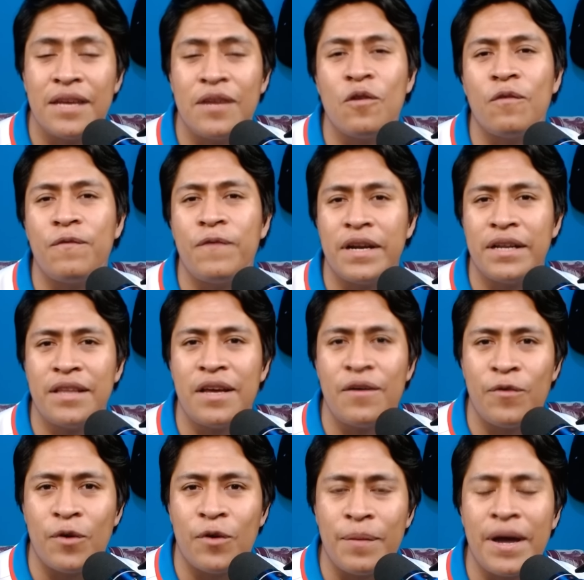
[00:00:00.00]
tiene oferta
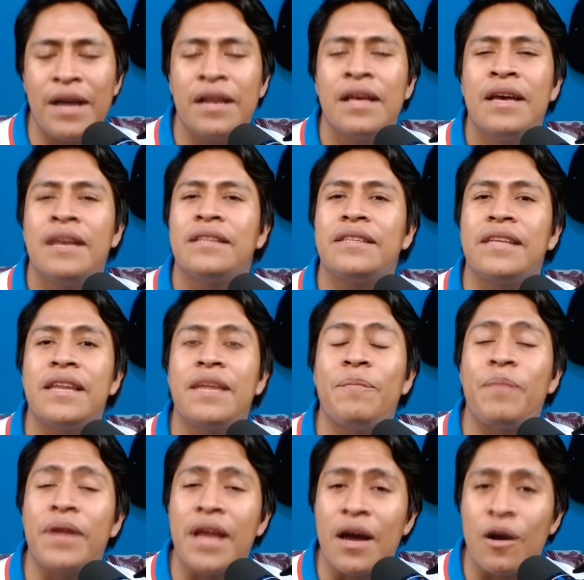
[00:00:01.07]
formal, tiene
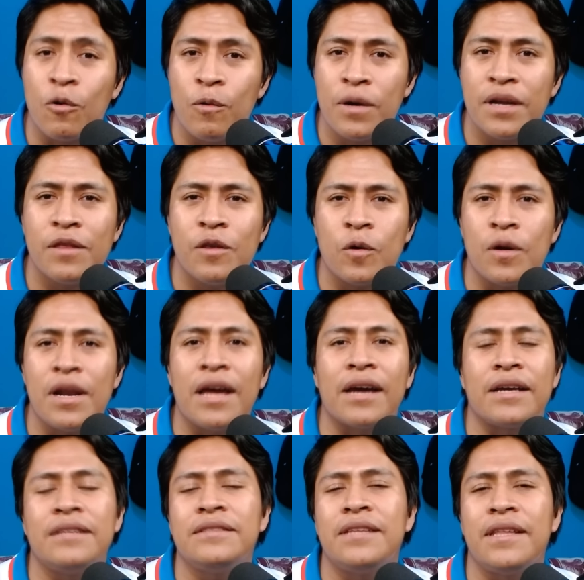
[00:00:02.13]
preacuerdo con la
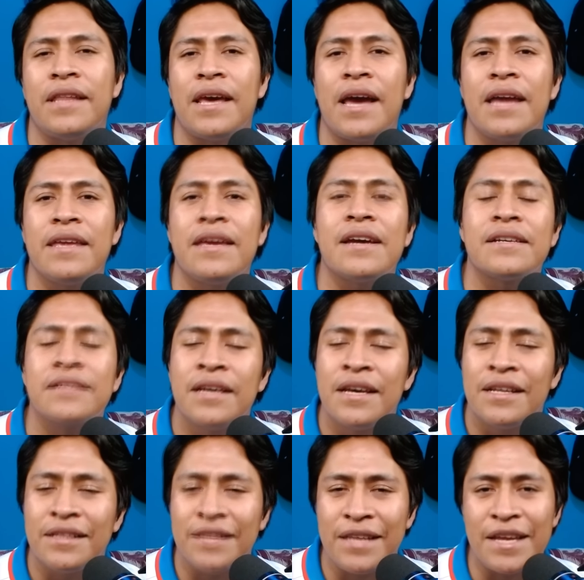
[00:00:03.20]
gente de Ajax,
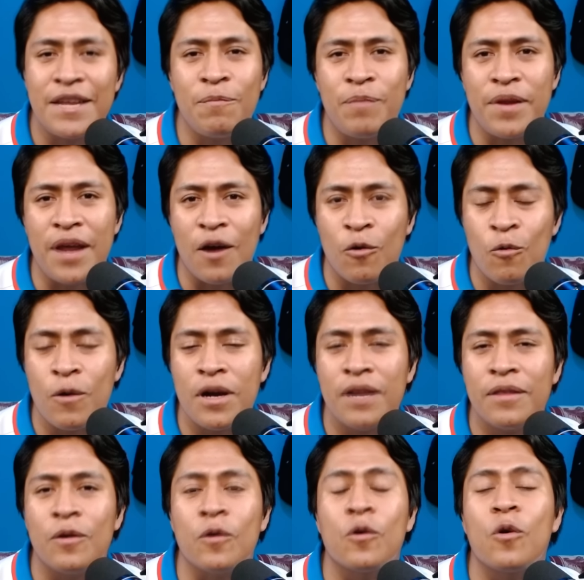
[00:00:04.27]
tiene
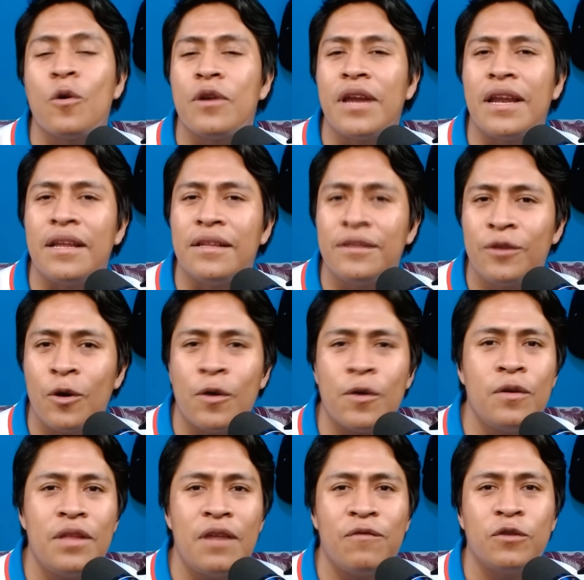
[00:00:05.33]
preacuerdo con el
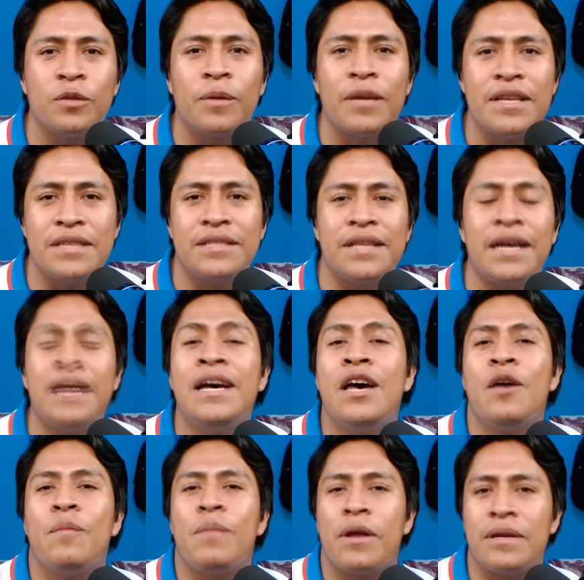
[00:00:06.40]
entorno del futbolista,
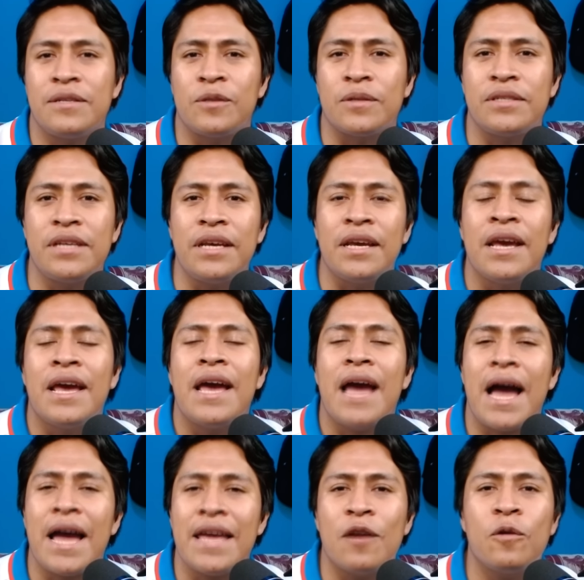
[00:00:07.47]
pero eso sí,
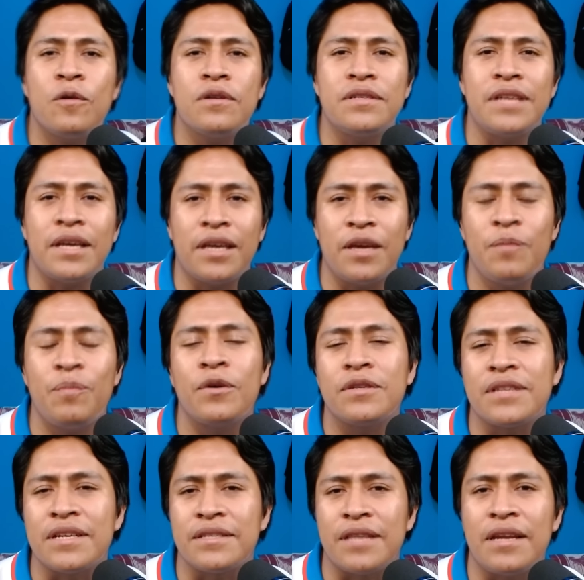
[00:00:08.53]
hay algunos
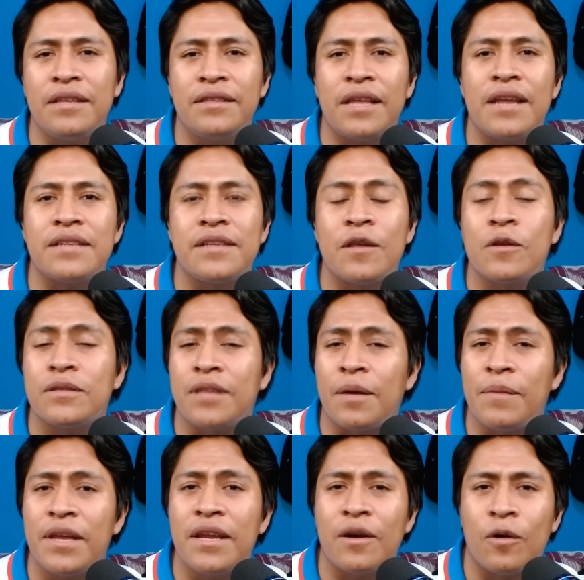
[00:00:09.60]
equipos que están interesados
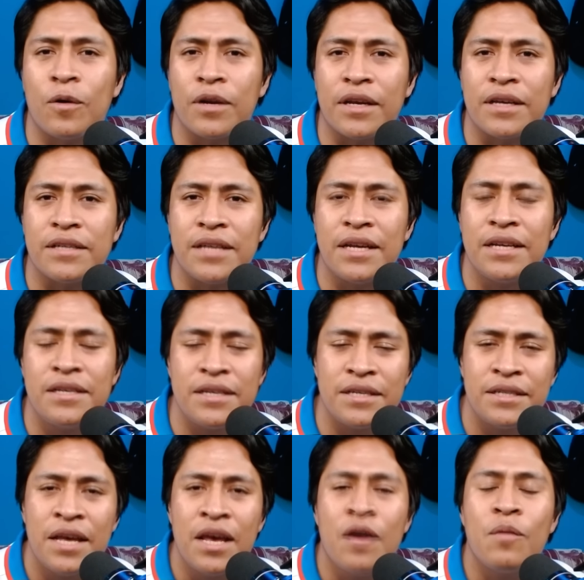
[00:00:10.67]
también en Jorge
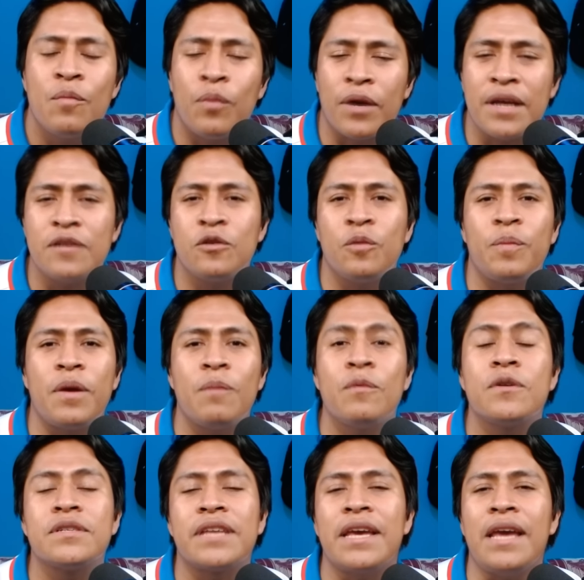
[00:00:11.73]
Sánchez. Por ahí
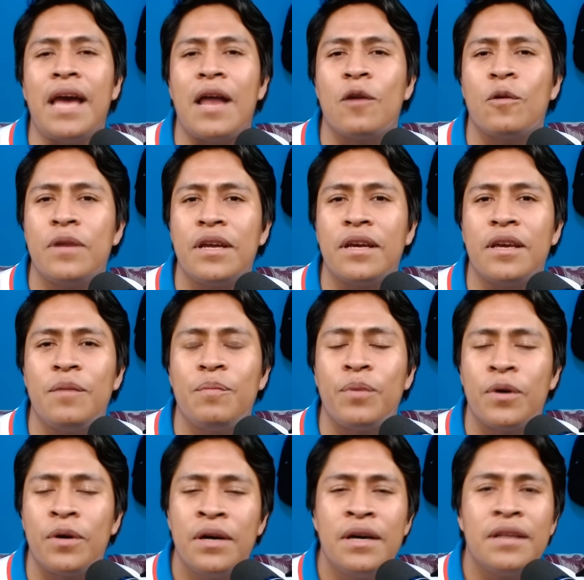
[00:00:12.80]
supimos que algún
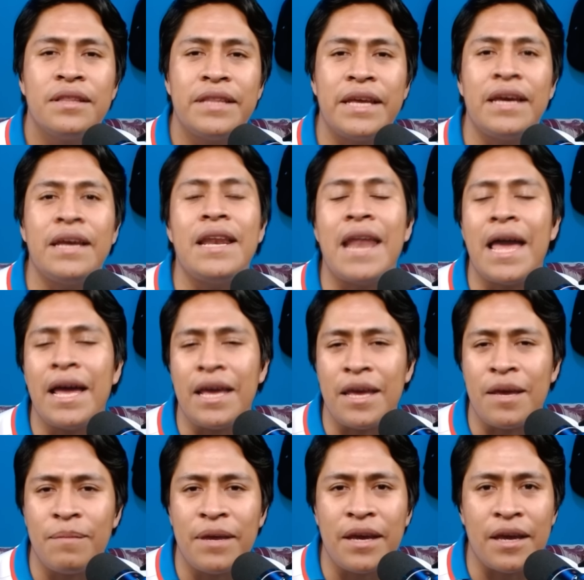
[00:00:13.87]
equipo de la
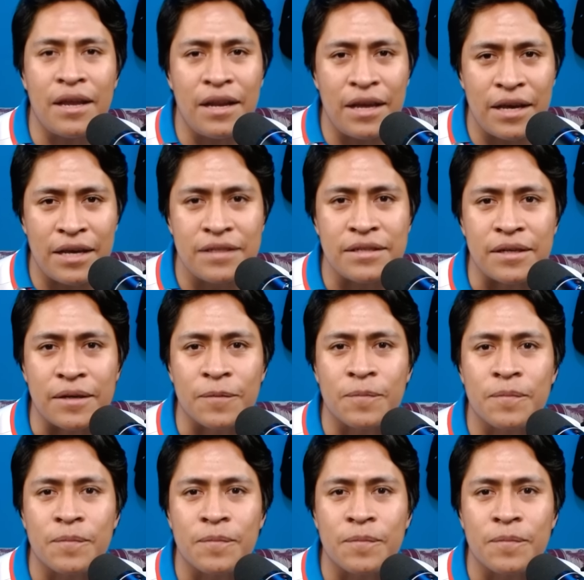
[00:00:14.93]
MLS.